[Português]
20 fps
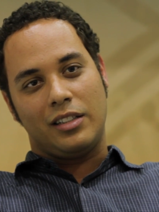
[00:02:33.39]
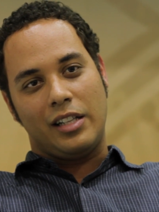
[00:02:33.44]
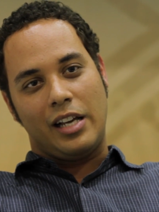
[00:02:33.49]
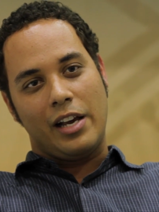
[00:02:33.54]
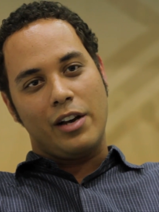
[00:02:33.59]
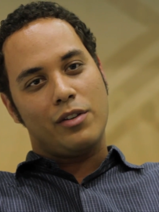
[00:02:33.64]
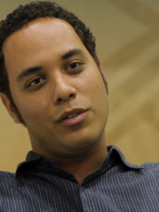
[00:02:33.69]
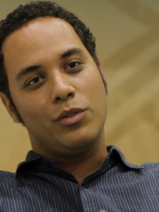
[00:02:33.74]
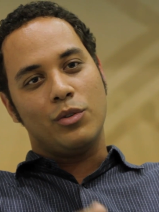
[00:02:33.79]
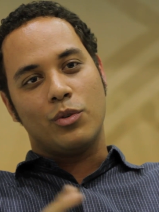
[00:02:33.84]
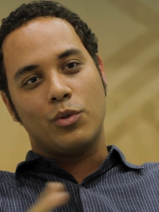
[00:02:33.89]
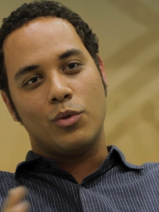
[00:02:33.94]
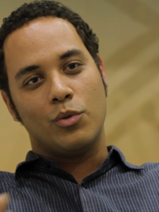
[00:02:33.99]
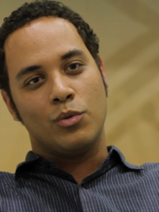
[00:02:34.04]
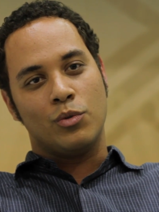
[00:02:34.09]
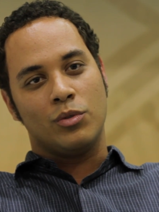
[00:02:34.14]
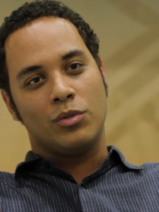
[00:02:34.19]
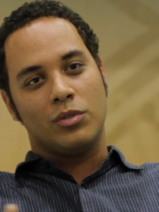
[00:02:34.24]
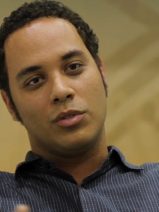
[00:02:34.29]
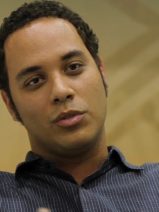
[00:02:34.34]
É um,
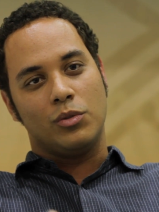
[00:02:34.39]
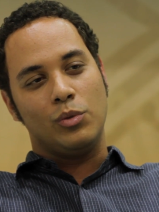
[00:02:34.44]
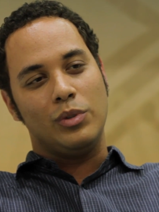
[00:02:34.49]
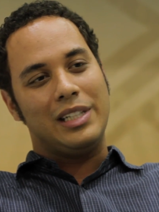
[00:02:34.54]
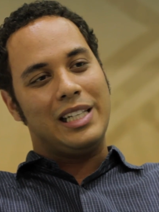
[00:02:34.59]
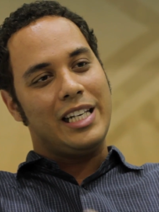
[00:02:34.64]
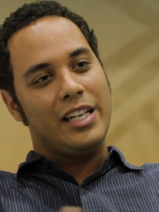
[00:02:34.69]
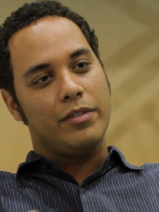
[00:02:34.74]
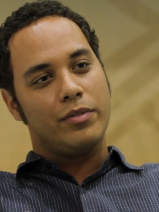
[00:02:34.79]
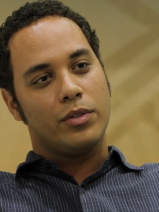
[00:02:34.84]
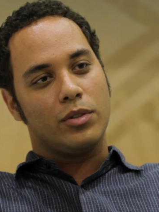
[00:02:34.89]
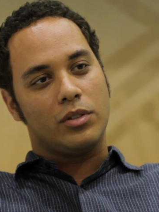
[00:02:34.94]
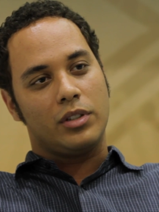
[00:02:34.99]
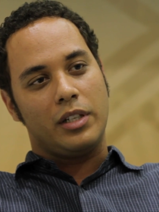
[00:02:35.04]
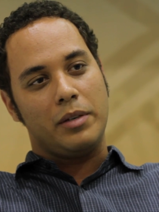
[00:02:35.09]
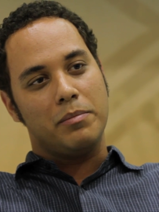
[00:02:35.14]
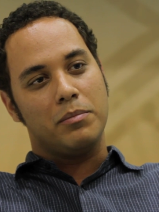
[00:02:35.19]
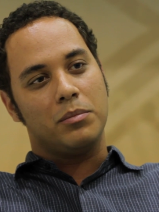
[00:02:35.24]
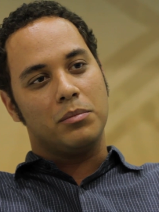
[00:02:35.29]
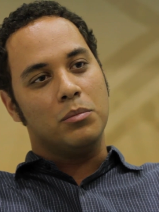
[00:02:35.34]
um, um livro
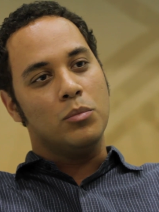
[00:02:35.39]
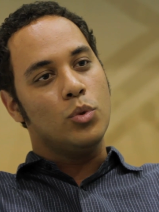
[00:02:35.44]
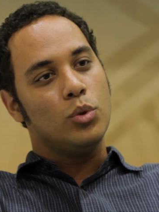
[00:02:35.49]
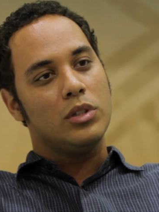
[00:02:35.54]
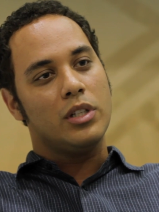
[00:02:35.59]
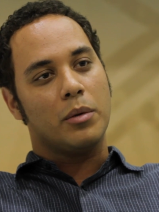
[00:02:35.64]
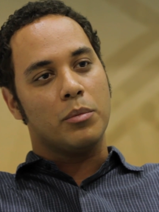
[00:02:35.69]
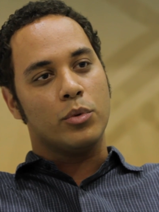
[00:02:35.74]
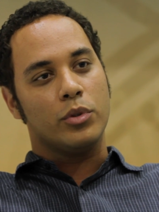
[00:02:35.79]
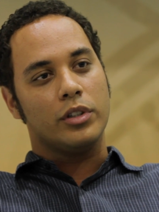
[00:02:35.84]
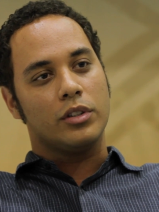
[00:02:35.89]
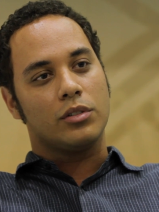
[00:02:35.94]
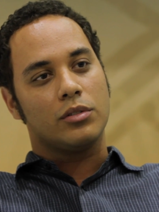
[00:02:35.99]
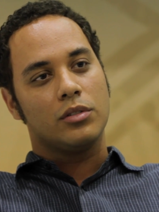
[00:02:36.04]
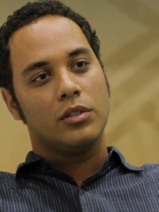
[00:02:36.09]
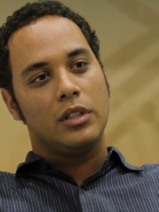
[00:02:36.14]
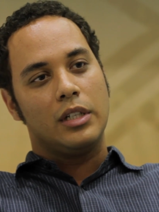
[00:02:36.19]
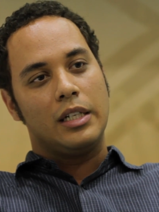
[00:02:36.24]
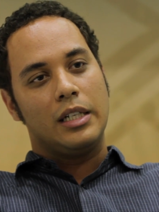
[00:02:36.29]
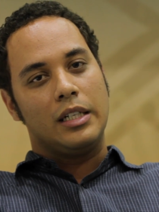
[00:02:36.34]
que muda muito.
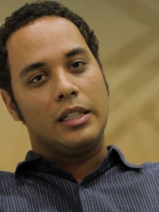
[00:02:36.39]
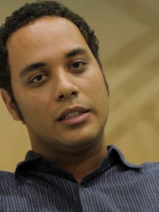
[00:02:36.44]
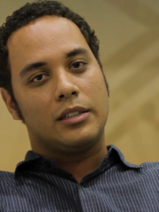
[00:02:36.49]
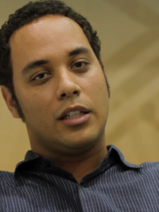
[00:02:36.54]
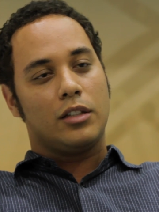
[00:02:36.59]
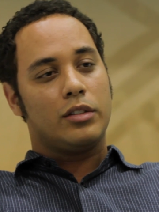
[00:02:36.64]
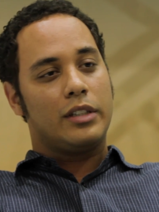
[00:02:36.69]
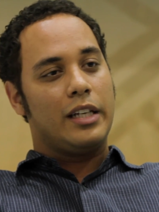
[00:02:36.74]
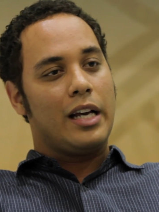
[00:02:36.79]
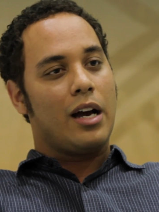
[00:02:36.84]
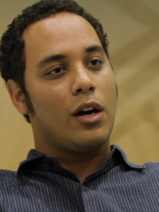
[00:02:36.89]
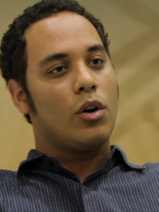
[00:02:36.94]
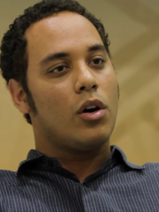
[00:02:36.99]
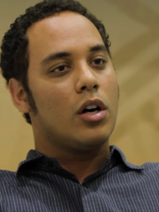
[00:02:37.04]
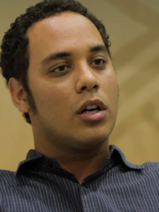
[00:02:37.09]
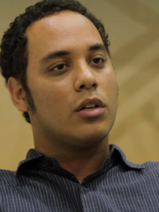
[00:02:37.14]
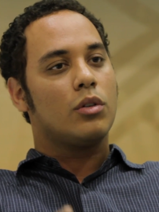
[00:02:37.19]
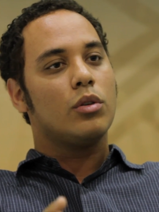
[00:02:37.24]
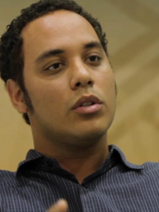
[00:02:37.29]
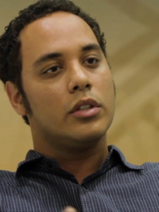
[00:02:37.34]
Tanto que
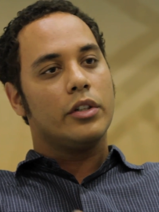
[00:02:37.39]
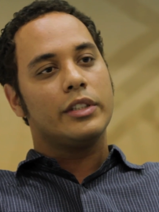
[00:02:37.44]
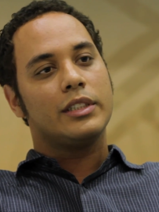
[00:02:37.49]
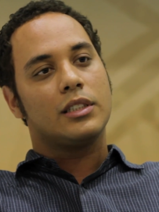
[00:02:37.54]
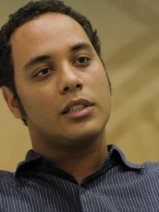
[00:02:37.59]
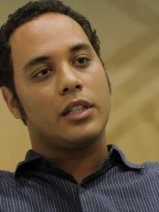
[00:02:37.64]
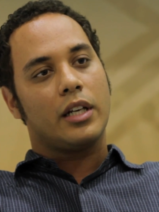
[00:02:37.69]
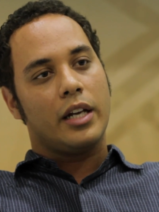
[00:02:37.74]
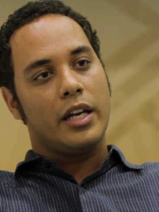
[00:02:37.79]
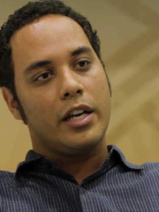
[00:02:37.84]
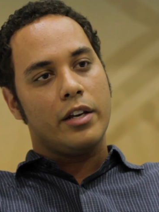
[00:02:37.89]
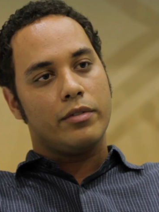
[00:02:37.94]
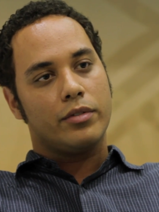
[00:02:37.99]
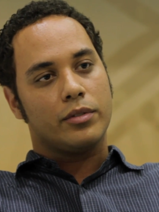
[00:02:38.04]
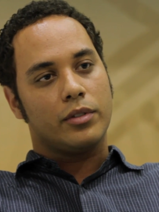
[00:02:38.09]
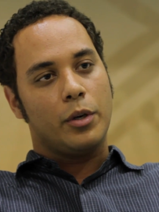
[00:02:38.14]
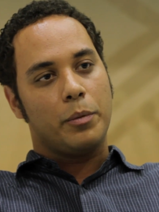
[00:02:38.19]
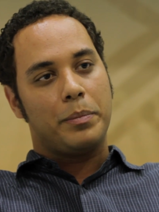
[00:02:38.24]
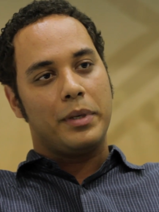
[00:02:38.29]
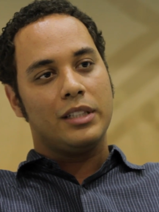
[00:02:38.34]
agora, quando eu
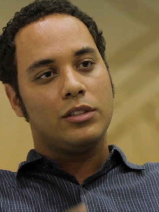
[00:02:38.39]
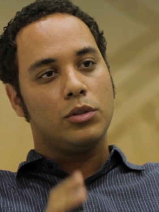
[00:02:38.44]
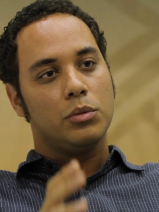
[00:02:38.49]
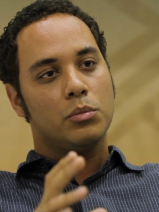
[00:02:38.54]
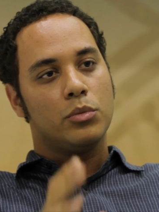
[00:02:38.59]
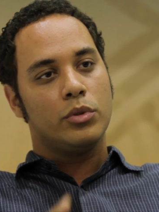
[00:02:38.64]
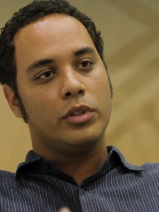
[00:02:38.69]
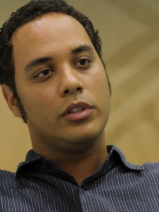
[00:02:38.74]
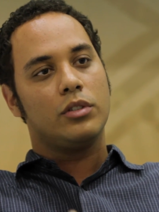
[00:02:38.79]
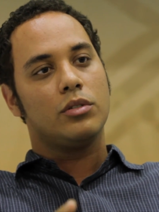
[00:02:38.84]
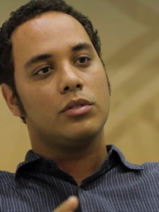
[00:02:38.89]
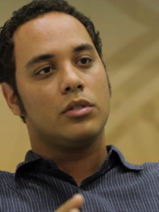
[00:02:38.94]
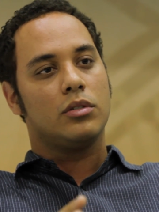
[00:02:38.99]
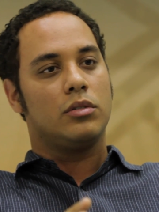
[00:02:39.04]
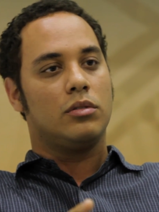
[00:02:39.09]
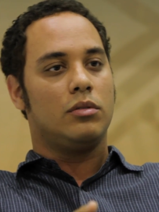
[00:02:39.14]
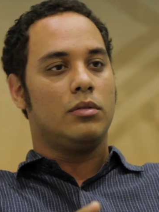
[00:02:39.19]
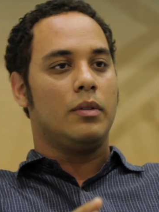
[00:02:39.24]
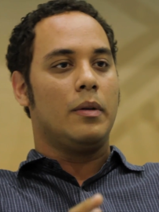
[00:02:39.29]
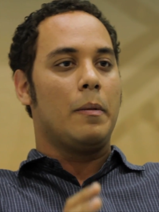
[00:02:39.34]
escrevo, eu penso muito
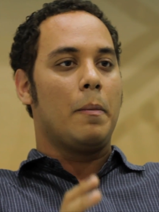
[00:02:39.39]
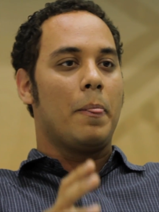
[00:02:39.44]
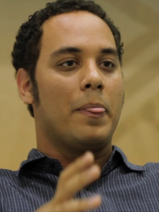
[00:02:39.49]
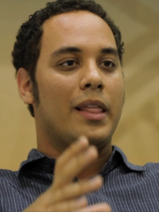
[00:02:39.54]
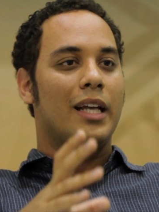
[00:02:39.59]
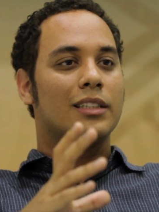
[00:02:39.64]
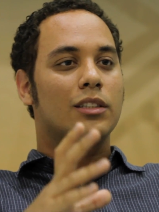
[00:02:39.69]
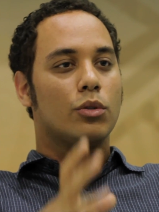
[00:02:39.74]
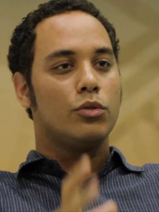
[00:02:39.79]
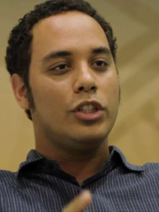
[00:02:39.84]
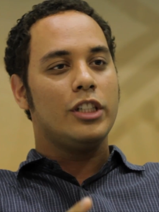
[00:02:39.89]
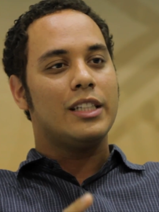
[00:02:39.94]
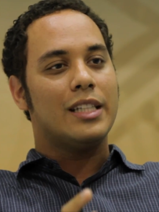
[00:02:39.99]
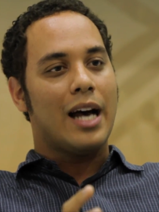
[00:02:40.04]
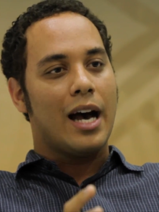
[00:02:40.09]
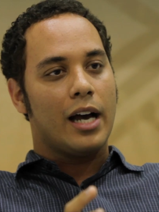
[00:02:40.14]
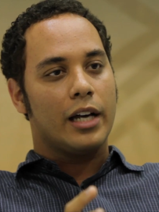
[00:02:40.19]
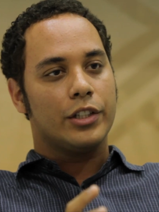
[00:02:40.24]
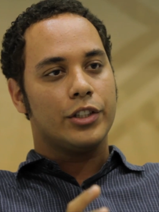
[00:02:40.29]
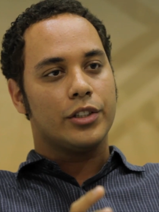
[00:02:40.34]
nessa
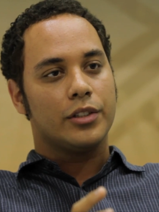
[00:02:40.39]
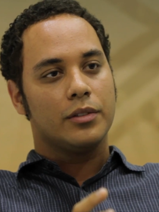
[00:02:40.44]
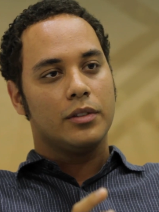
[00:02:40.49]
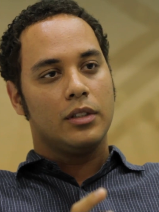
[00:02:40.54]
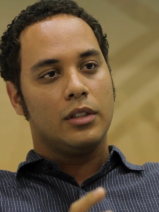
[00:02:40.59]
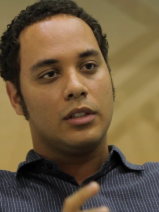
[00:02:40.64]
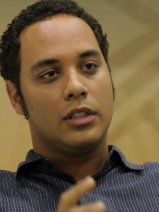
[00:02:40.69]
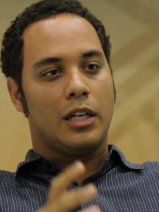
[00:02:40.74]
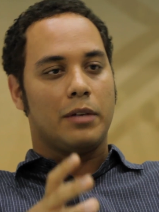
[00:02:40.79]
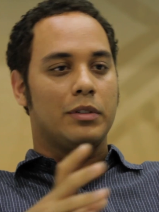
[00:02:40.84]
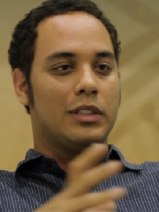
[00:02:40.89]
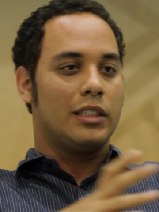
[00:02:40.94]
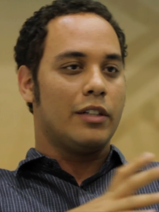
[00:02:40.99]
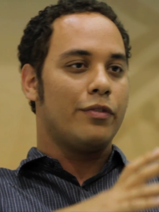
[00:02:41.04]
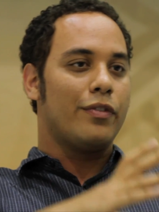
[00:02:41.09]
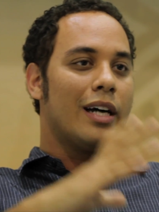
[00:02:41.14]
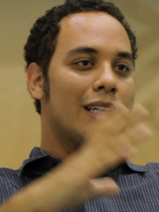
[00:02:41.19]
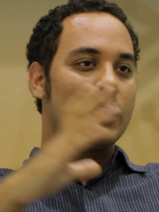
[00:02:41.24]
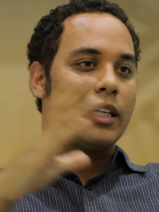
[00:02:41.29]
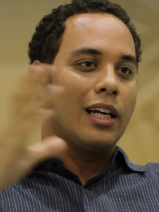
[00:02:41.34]
unidade. Tá? Você
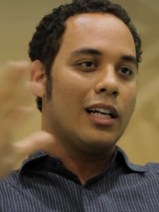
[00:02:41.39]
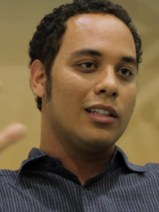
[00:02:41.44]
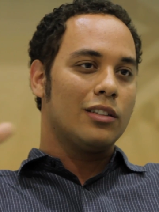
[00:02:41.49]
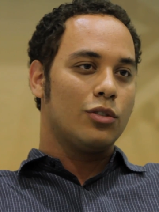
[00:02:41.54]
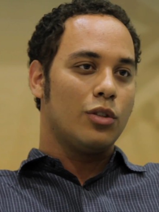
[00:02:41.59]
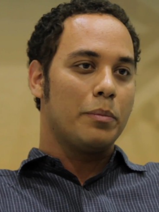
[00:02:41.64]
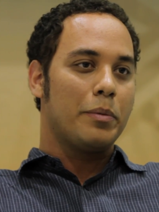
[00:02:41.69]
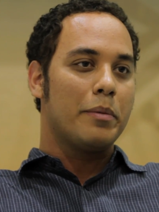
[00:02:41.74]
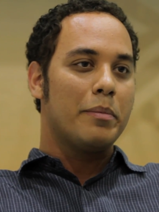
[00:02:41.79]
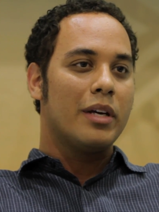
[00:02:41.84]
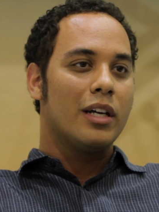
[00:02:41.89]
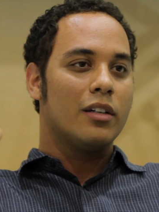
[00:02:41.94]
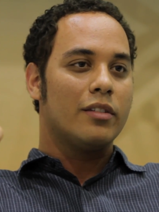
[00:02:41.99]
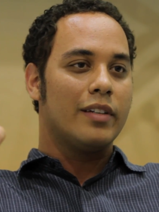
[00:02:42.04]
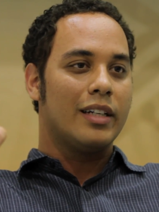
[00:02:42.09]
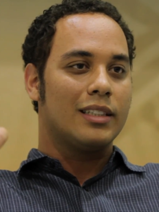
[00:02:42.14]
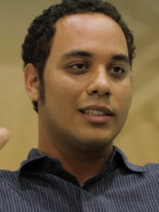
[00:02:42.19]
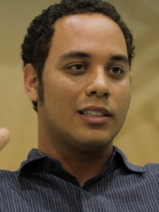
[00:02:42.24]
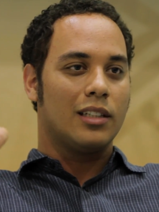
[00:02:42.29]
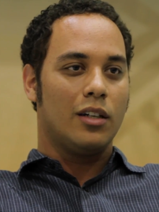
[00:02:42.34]
faz aquela sua primeira
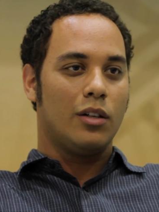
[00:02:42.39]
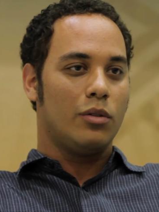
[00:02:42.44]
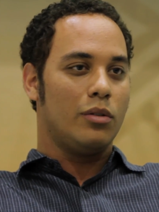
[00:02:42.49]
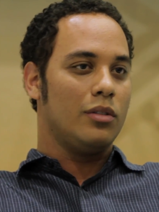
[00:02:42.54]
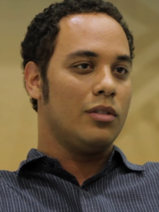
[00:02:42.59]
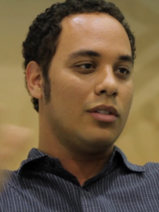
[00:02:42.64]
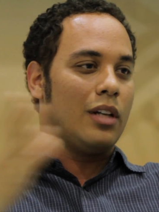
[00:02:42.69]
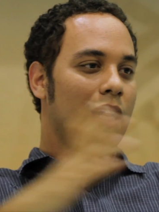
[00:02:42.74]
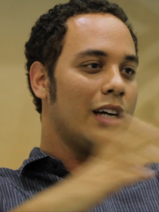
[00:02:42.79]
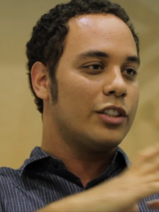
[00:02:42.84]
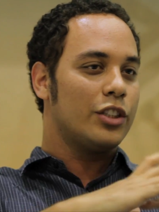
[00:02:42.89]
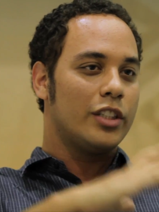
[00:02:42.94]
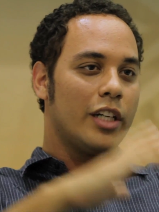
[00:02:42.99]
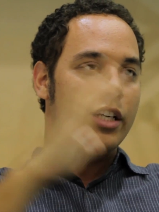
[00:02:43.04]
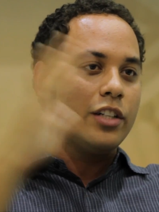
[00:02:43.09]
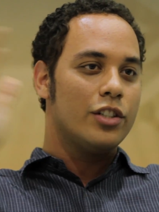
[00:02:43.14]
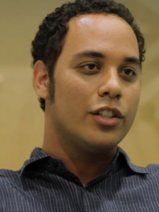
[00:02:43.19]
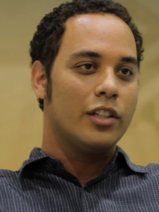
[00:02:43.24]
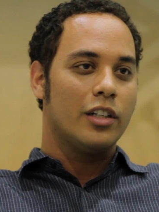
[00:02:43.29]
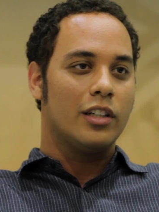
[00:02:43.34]
versão lá,
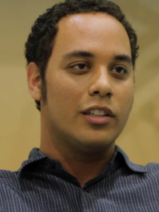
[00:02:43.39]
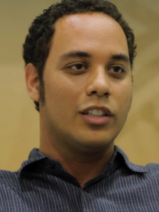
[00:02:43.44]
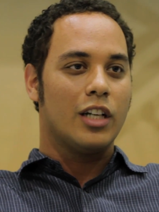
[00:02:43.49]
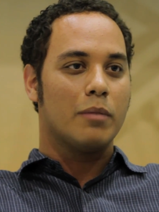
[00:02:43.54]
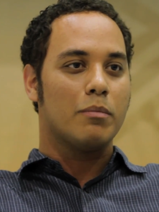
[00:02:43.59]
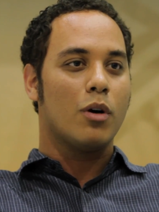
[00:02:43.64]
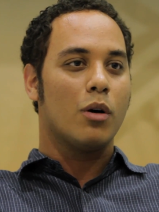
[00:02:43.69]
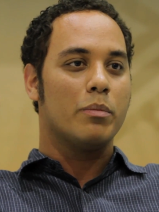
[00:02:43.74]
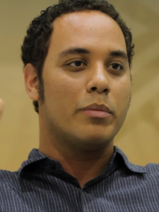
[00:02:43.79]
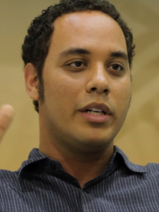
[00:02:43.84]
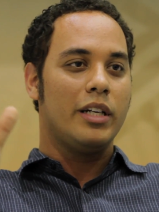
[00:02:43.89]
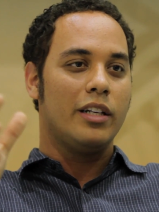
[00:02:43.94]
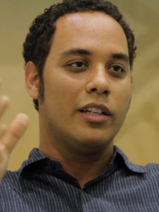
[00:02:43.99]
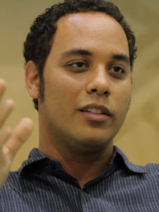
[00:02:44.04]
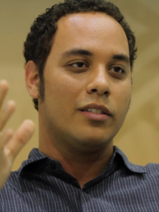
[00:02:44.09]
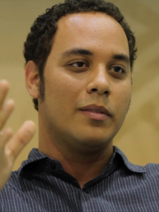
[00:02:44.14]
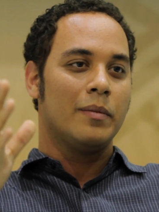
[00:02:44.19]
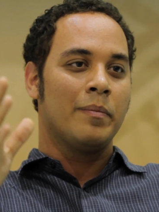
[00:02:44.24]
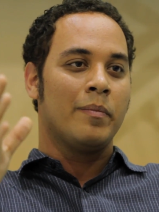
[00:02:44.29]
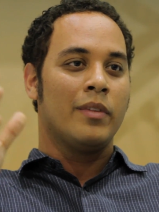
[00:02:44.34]
cheia de, de abobrinha,